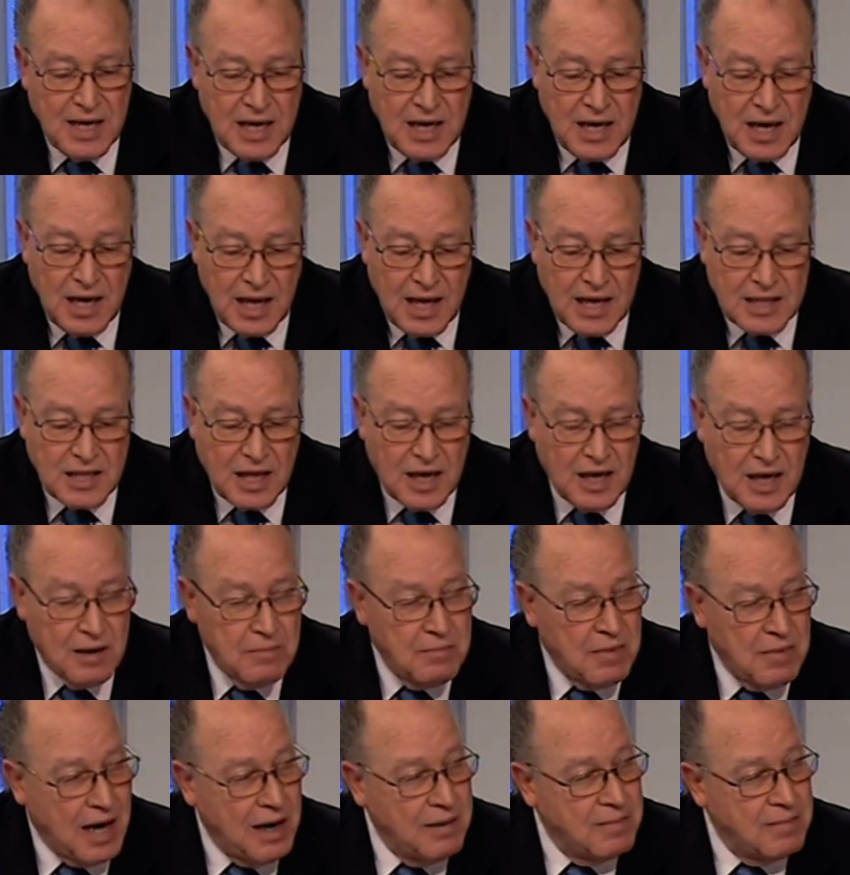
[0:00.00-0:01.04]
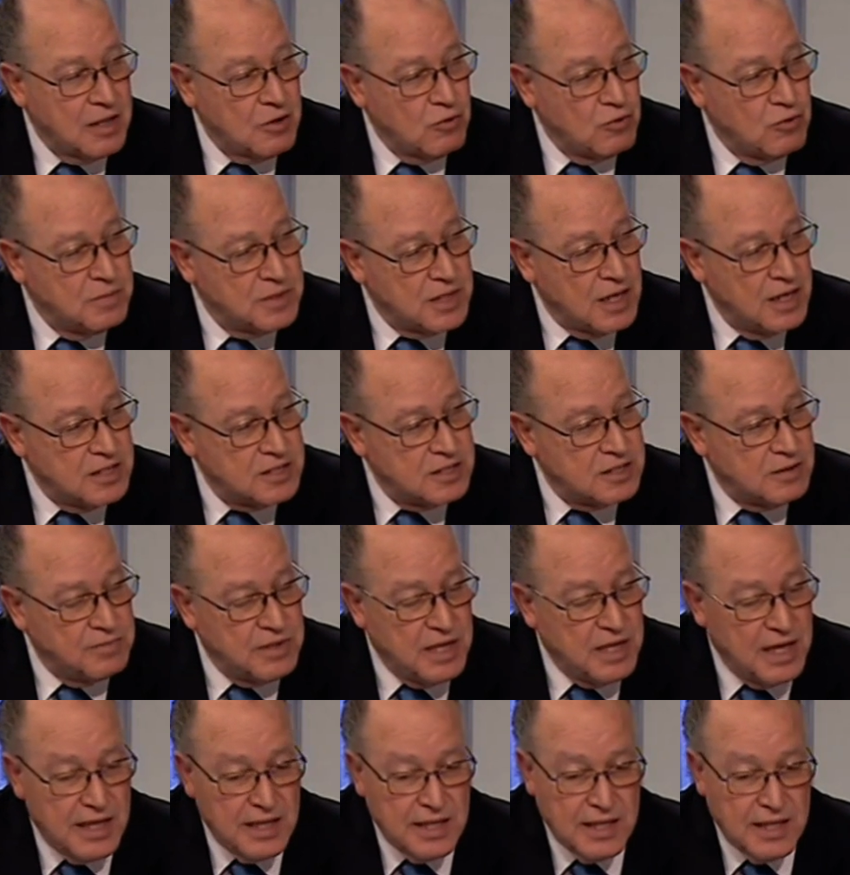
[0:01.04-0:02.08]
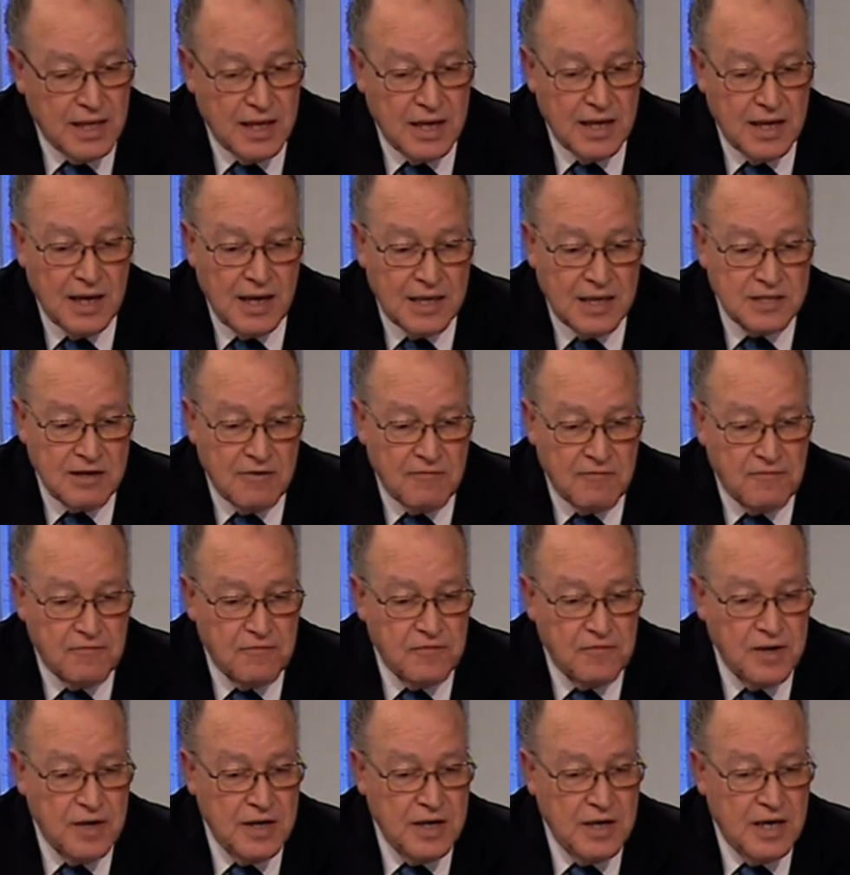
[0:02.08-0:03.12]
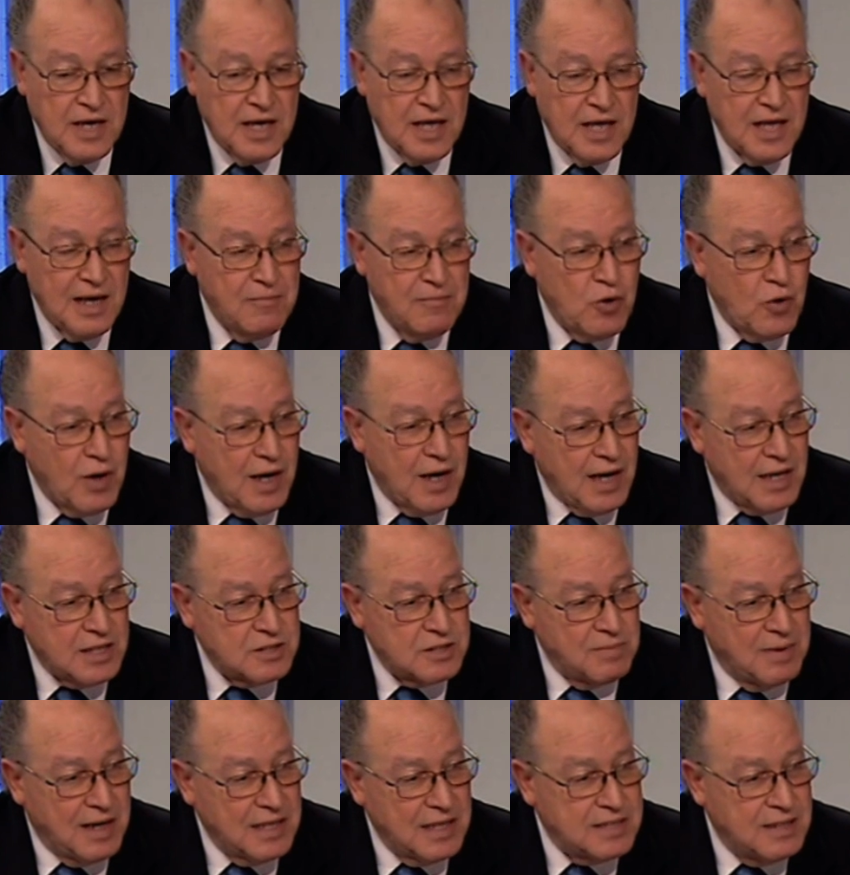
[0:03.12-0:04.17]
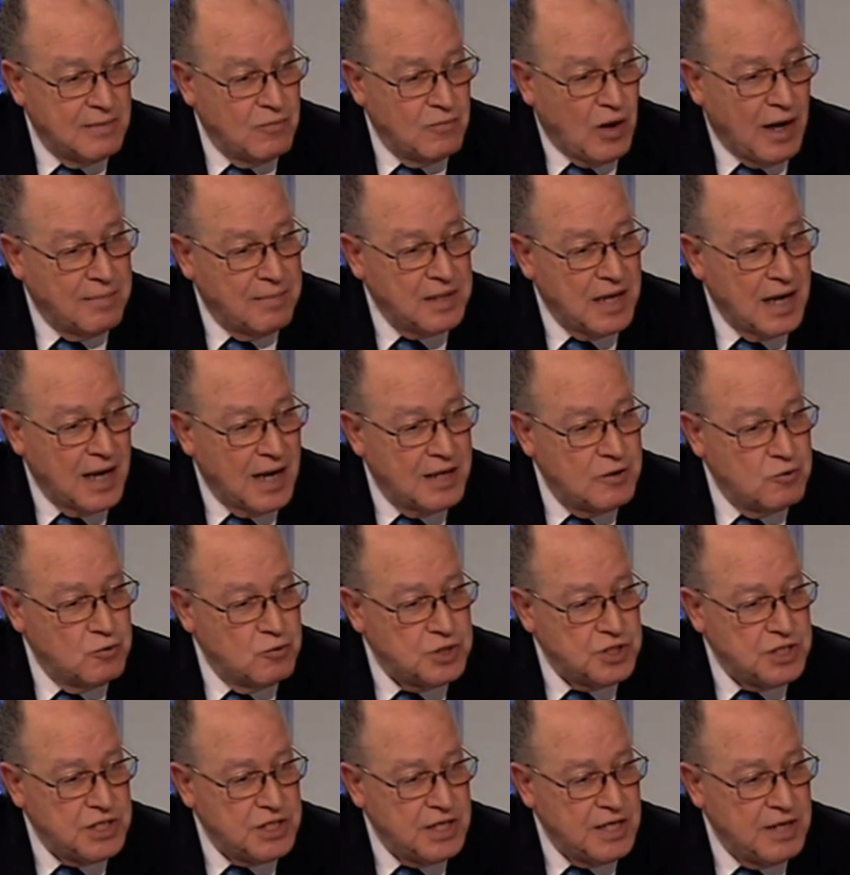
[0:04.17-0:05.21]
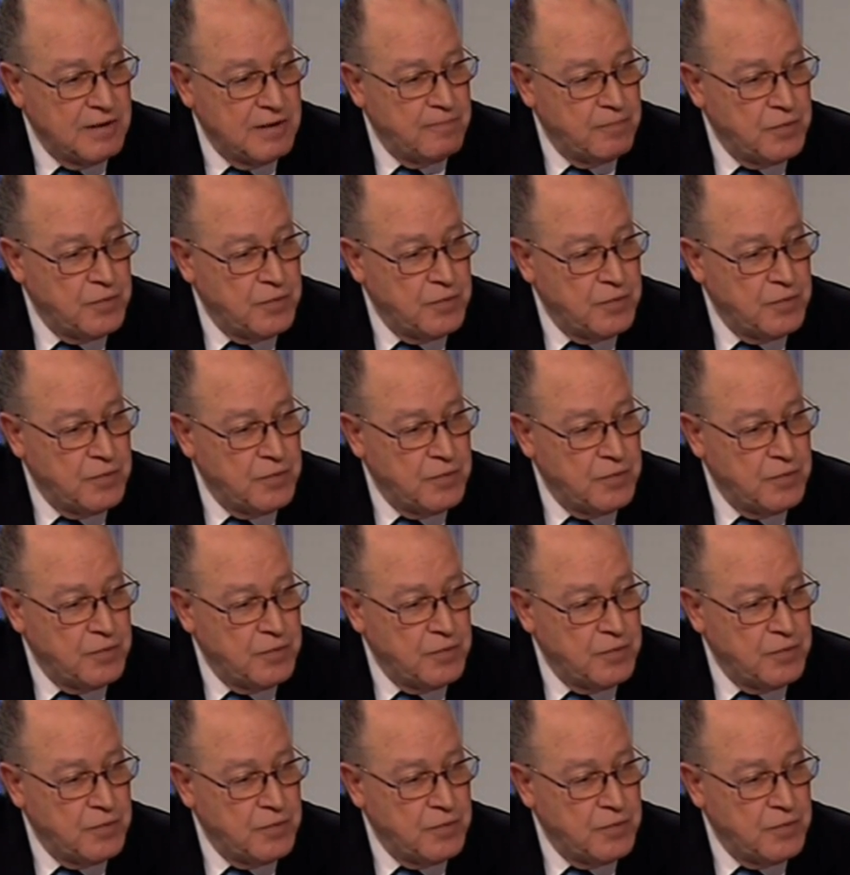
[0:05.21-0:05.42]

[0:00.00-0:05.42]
للقطع مع منظومة الاستبداد للأسف هذا ما وقعش مع سي محمد الغنوشي